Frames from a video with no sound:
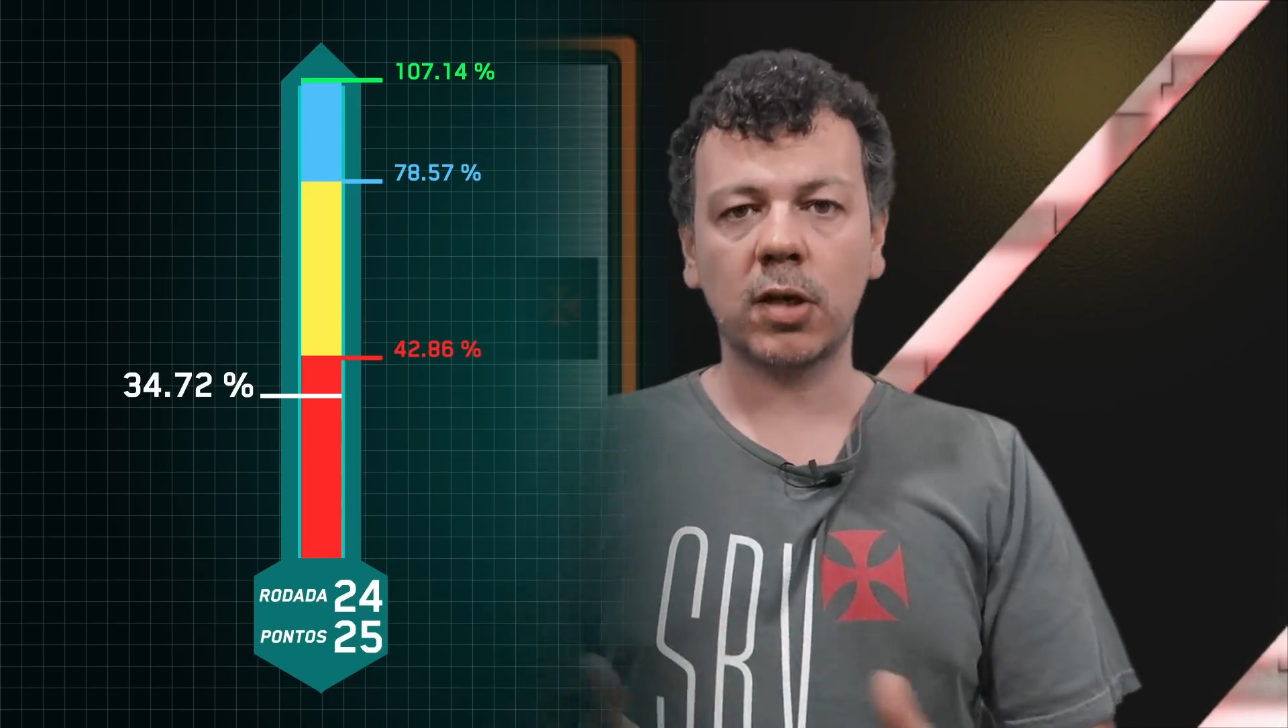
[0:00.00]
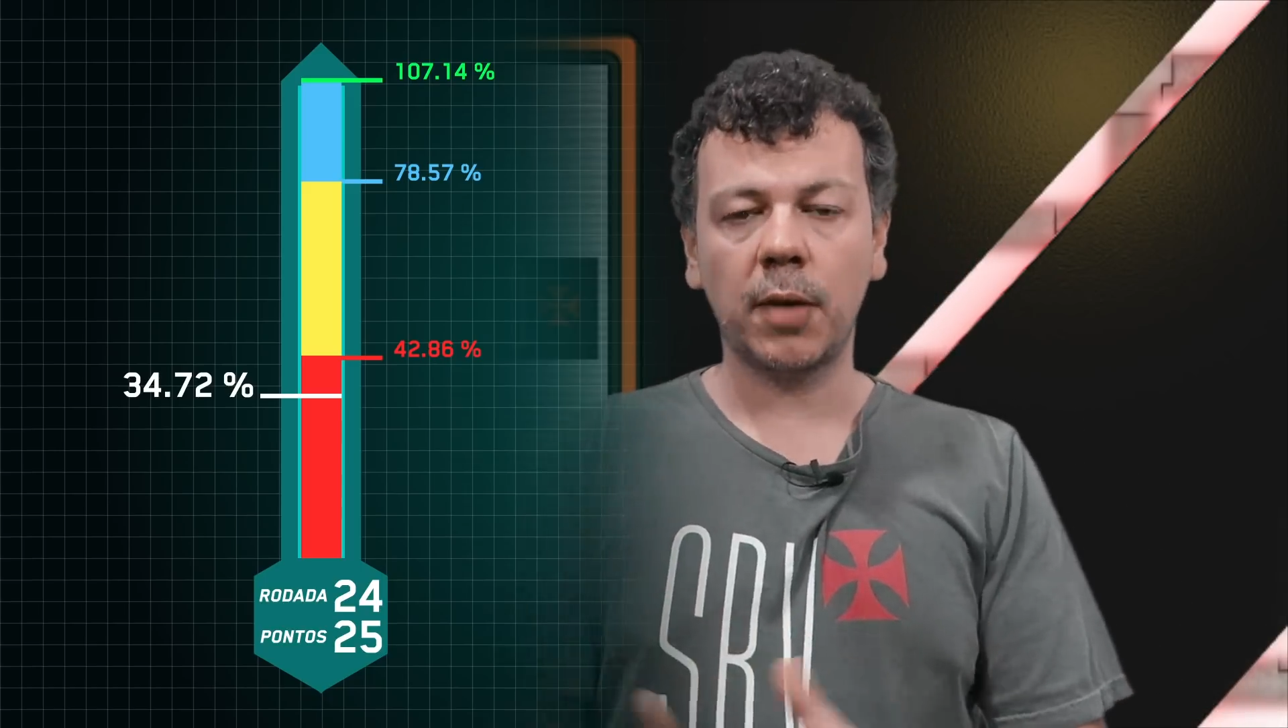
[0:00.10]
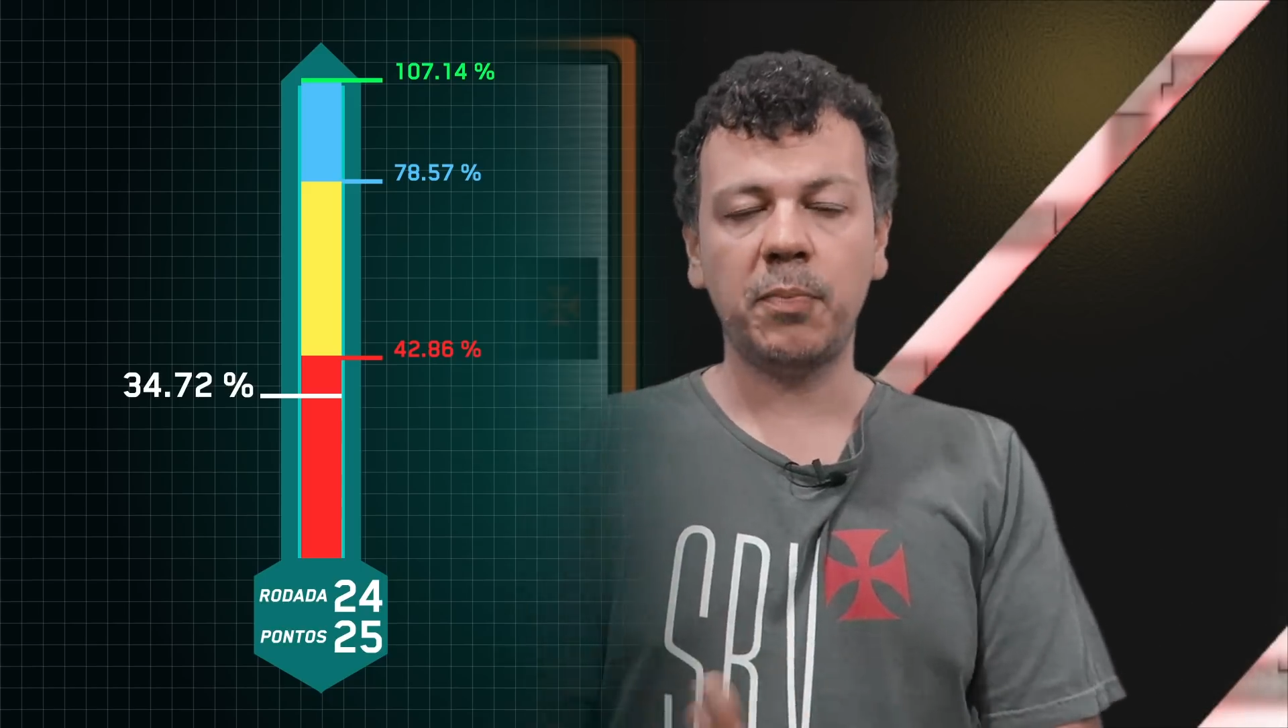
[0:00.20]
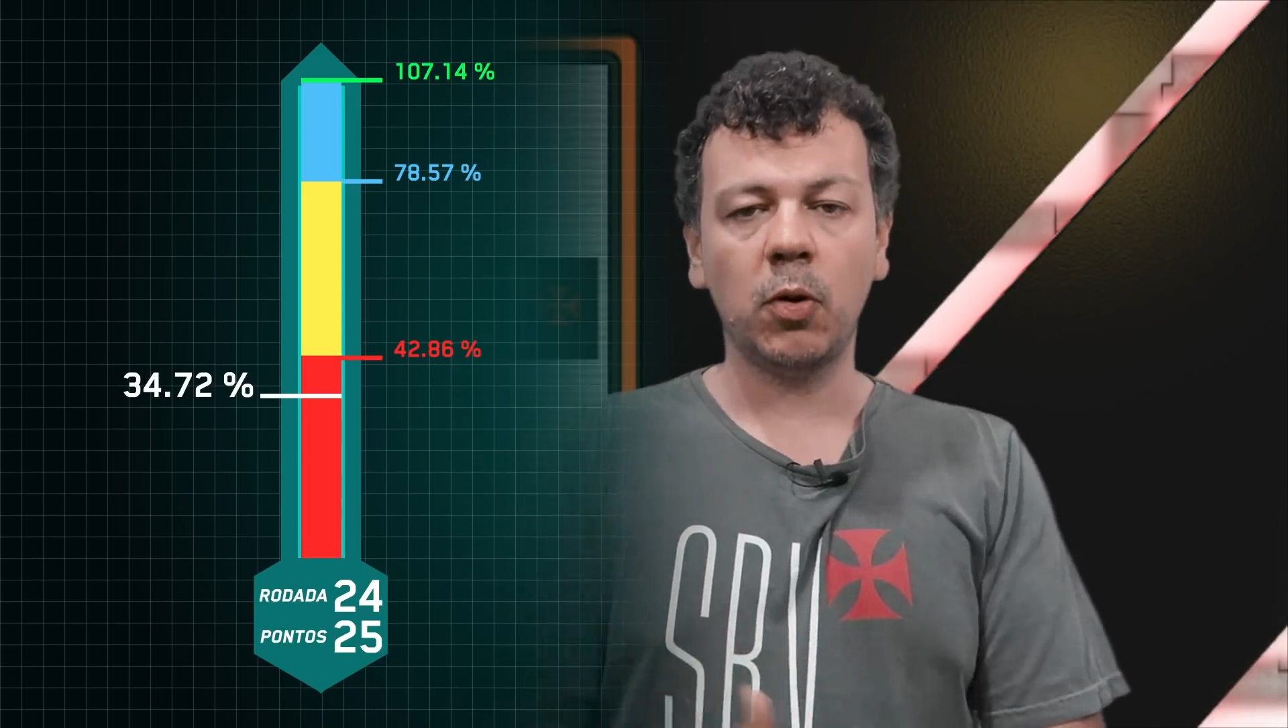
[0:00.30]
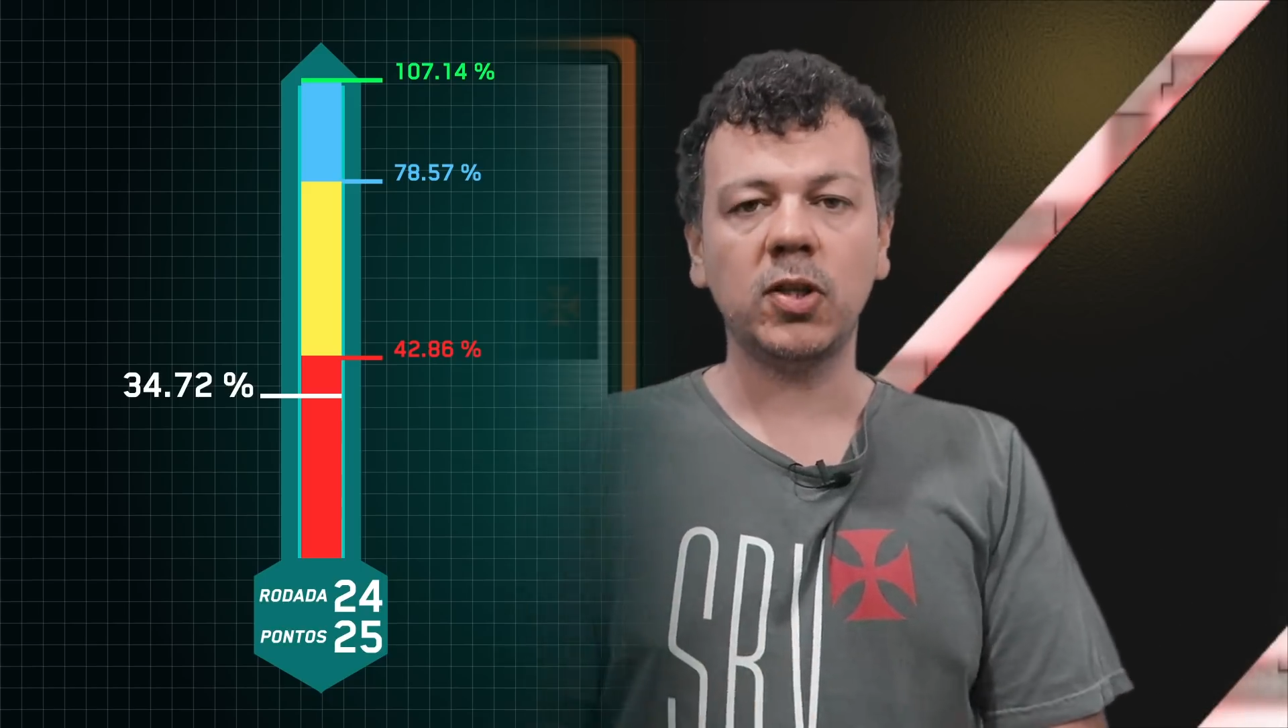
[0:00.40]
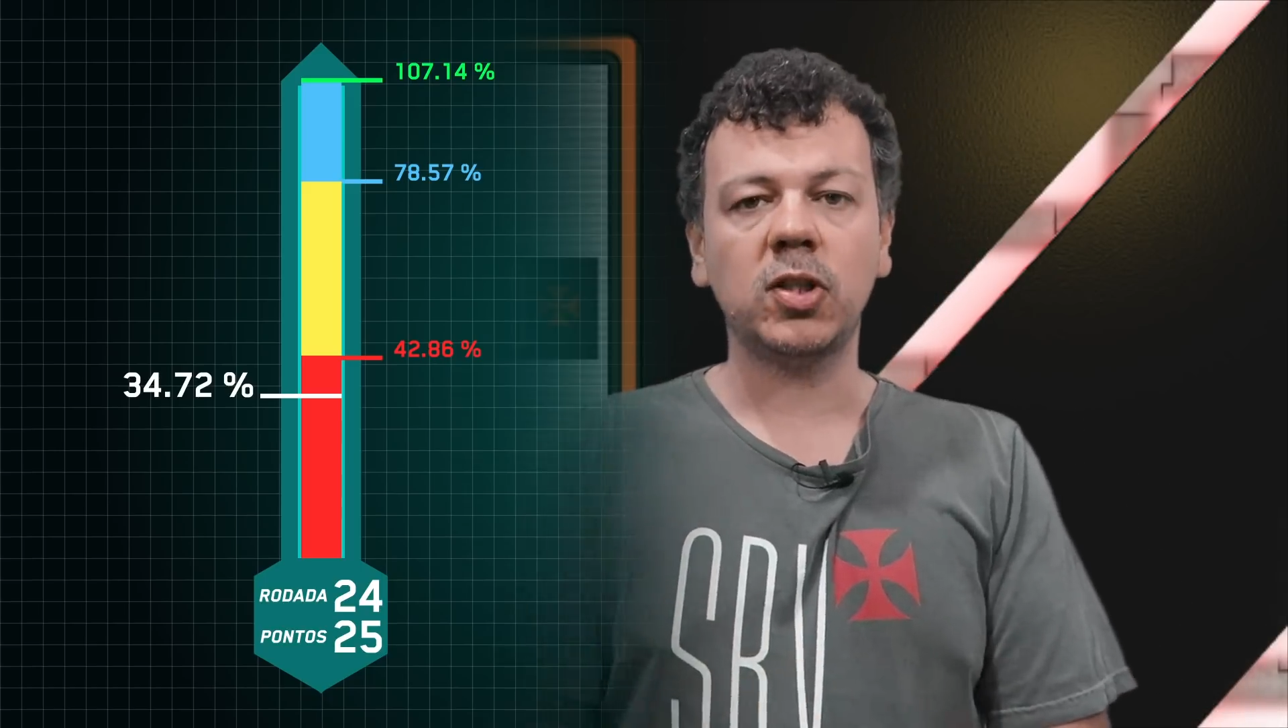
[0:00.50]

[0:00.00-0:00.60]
campeões